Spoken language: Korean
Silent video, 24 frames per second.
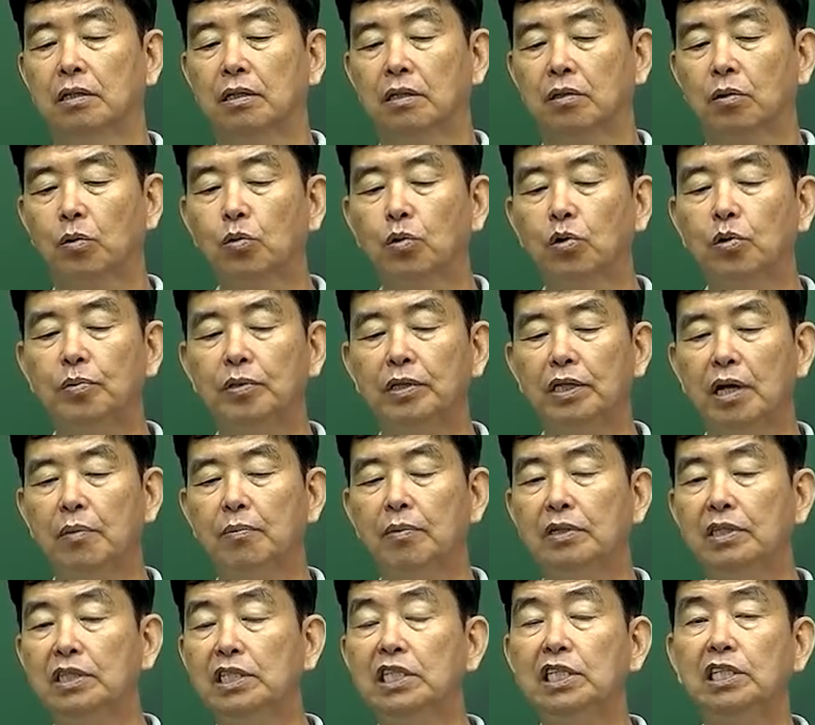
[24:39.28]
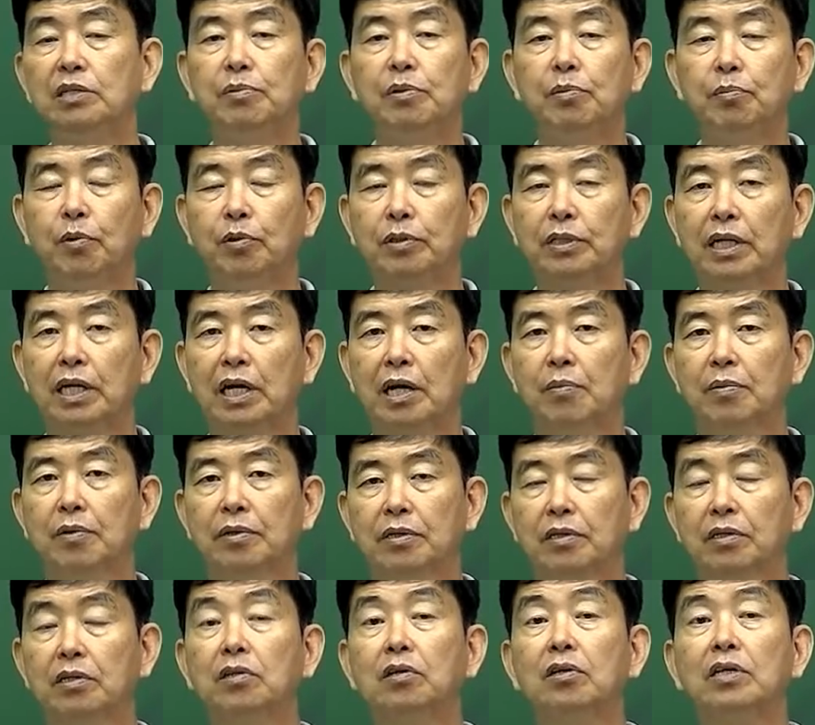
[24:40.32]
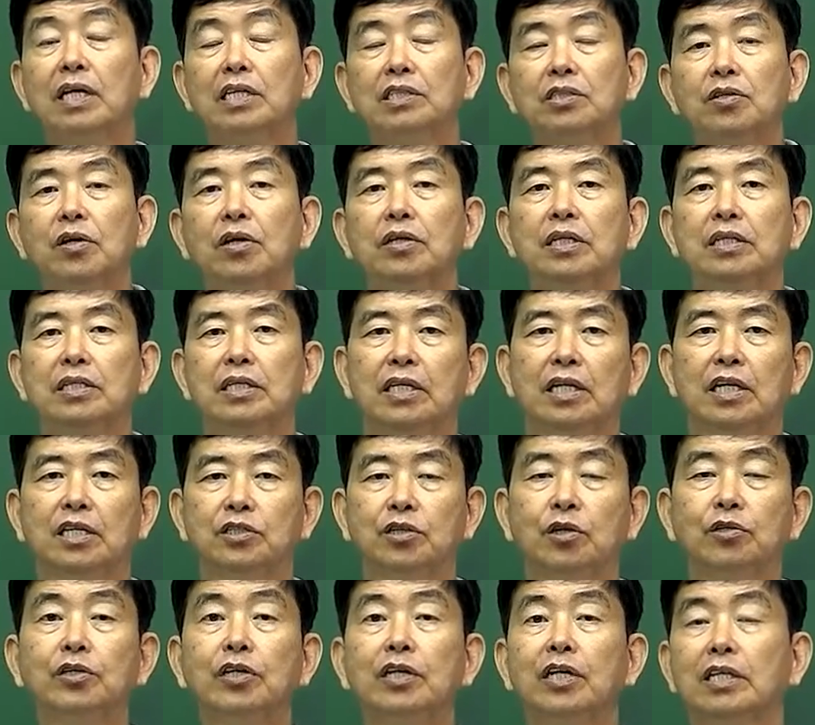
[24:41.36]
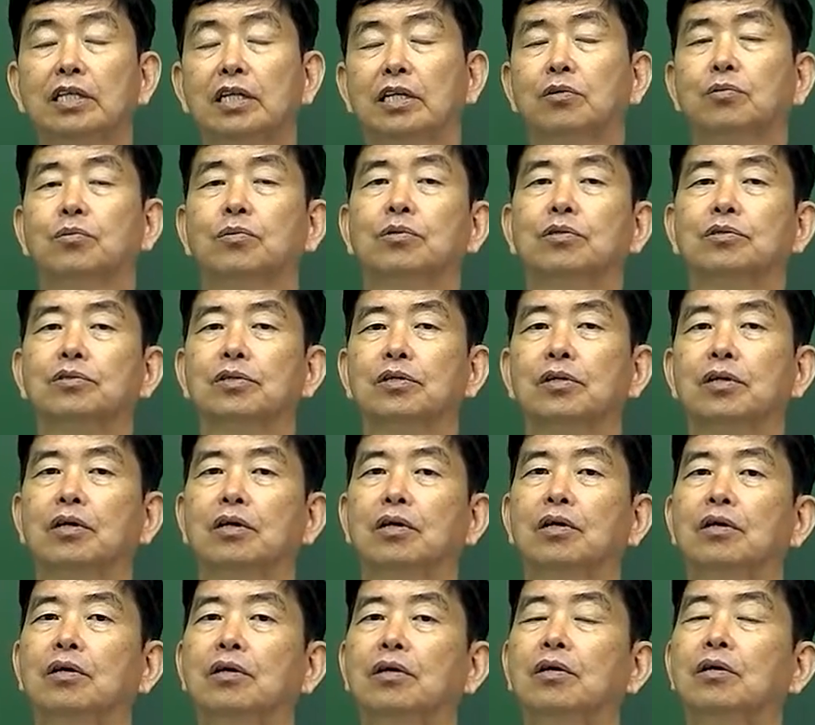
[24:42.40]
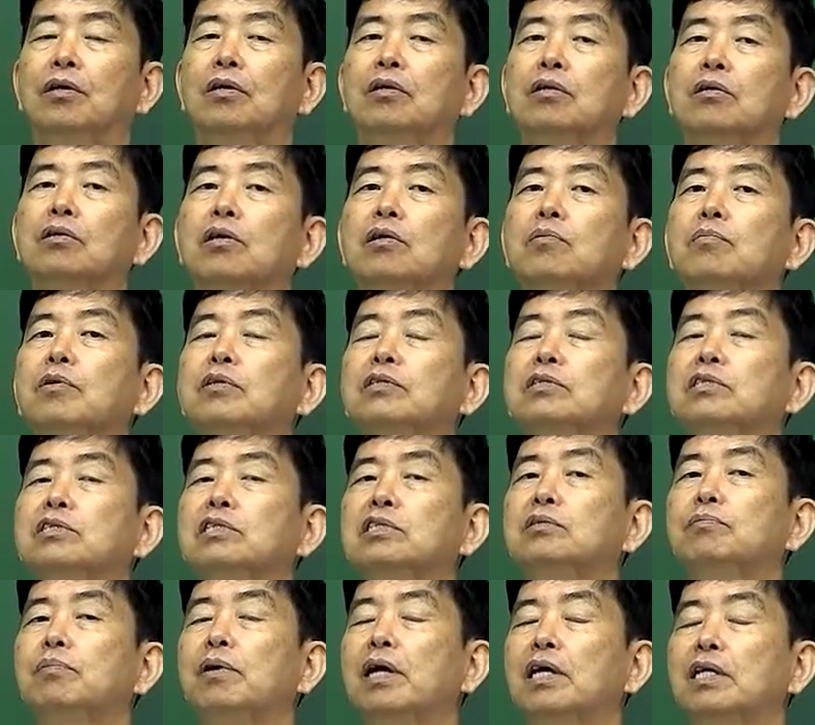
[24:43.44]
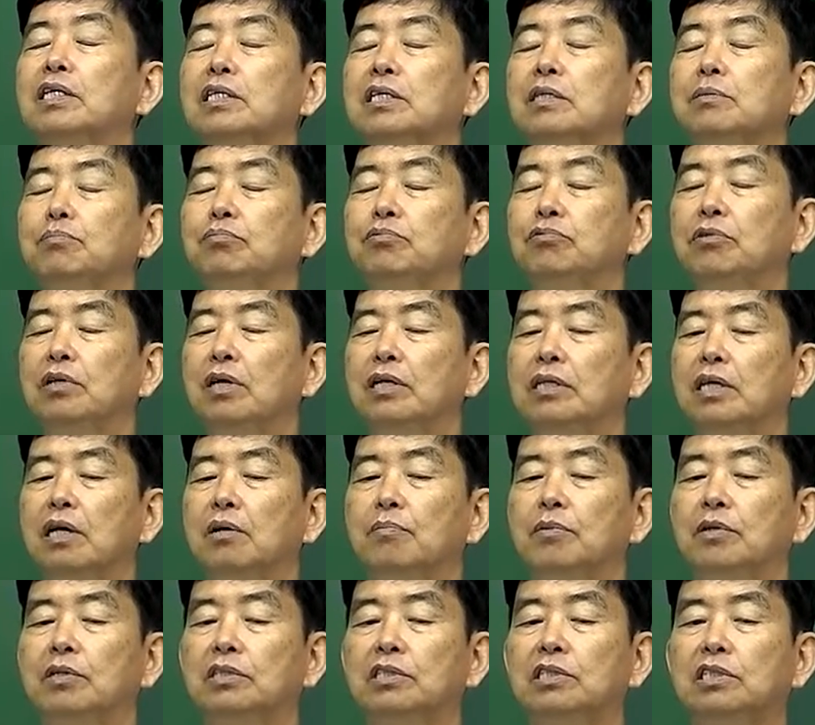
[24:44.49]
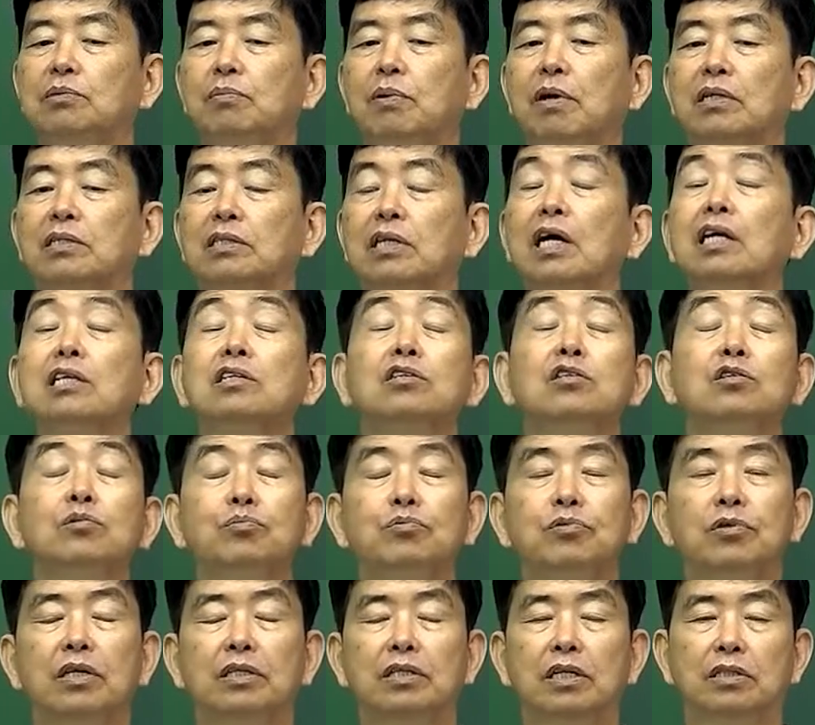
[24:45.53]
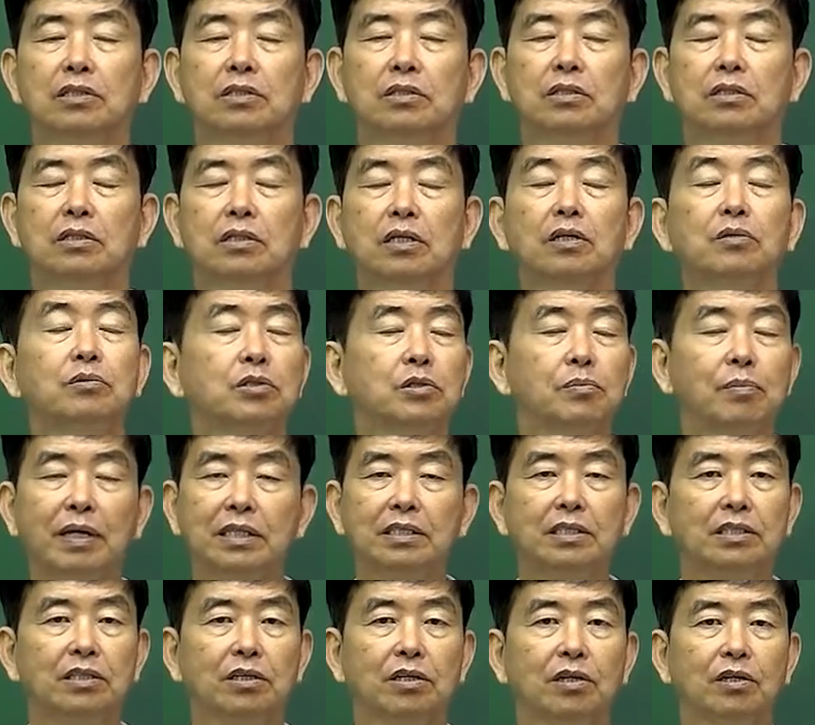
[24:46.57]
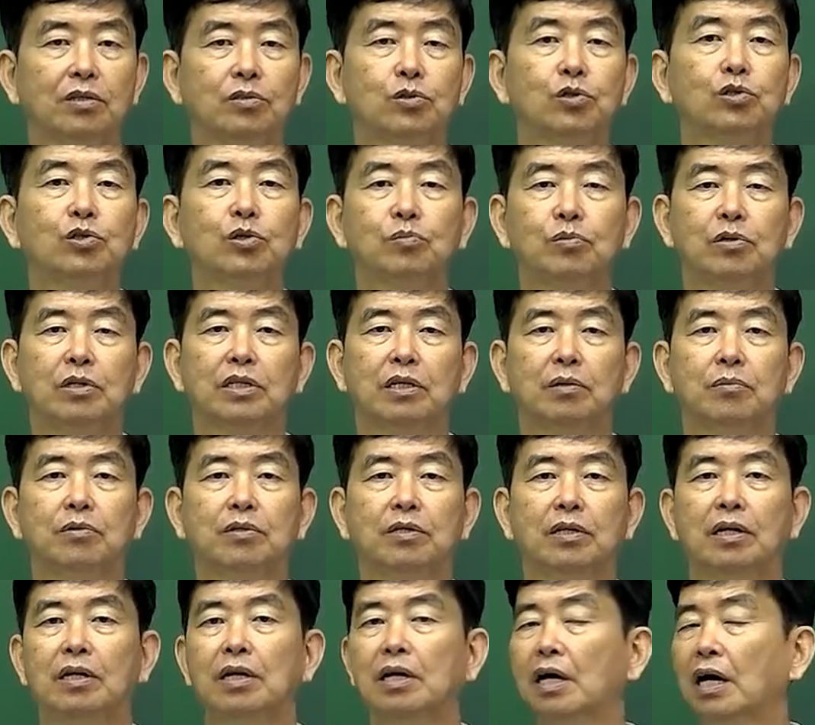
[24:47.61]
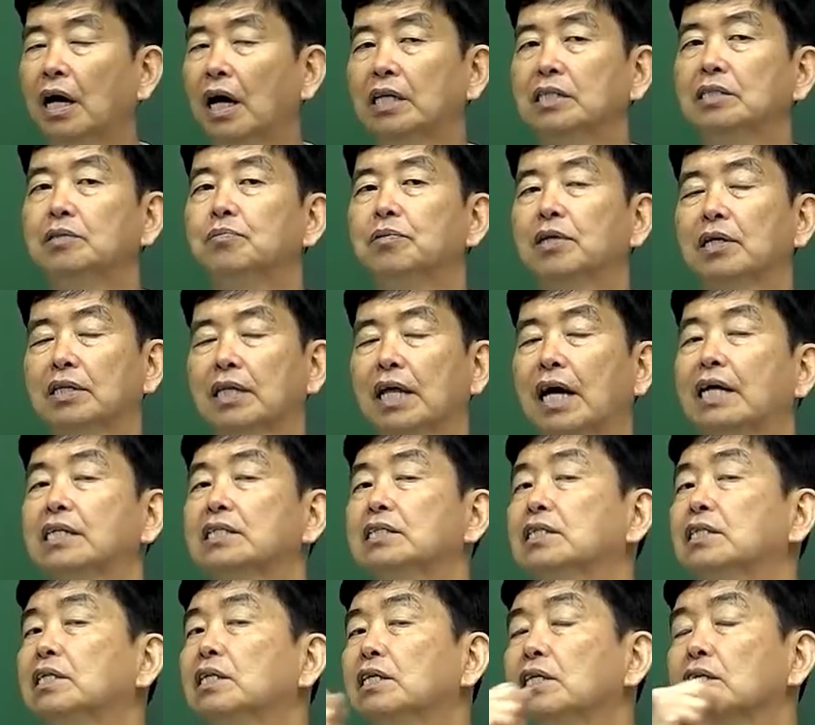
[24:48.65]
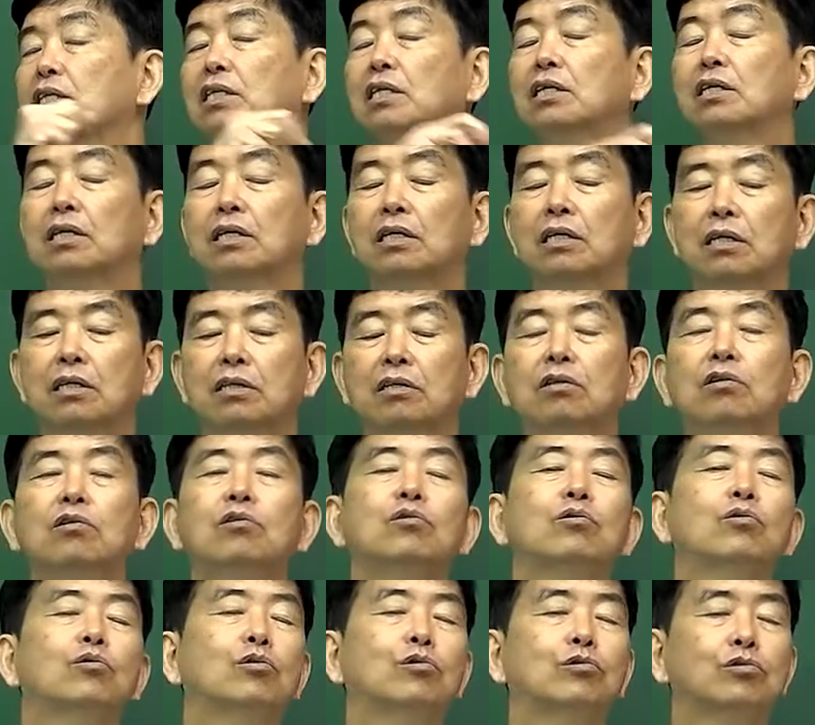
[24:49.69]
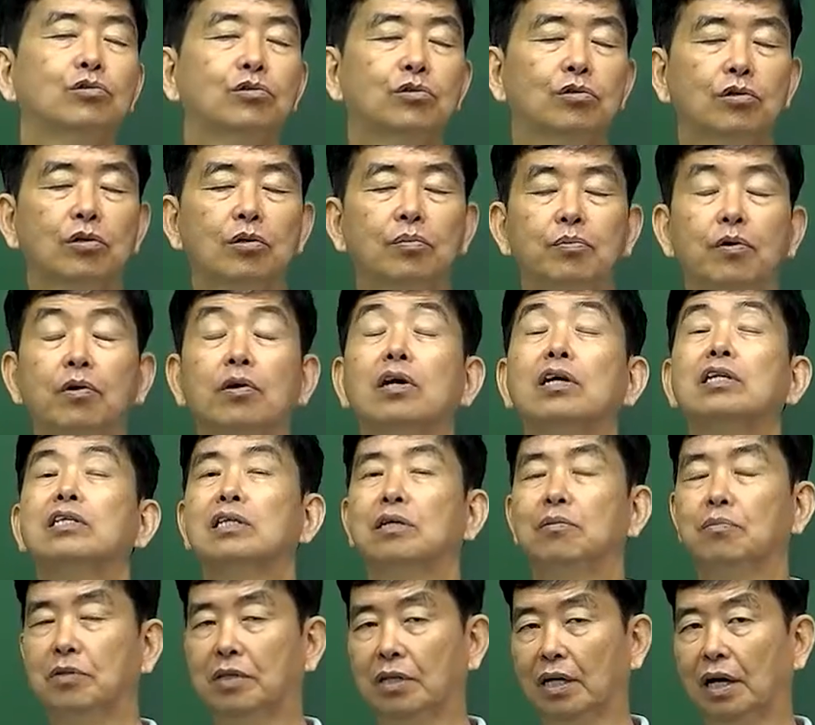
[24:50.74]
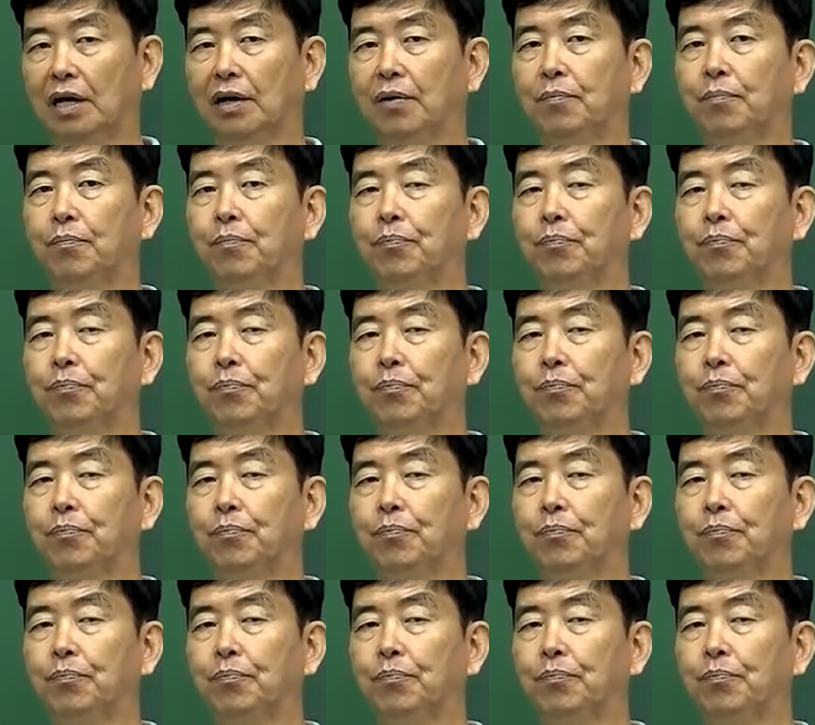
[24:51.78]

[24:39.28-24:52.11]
공급이 되면 20이 모자라면 끌어다 써야 되잖아요. 저장했다는 것을. 그러면 지방이 분해되면 지방산으로 분해된 것이 맞죠? 최종 분해산물이. 아닙니다. 다시 글루코즈로 변환이 됩니다.